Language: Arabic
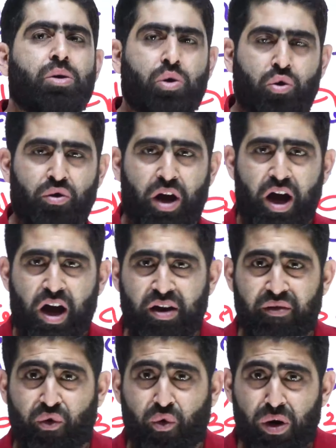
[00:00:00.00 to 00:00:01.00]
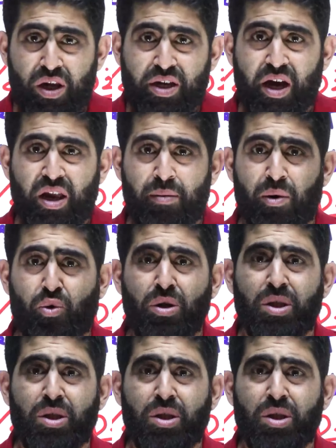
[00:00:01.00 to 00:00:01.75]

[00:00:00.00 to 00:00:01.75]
يكون عارف كل كلمه كل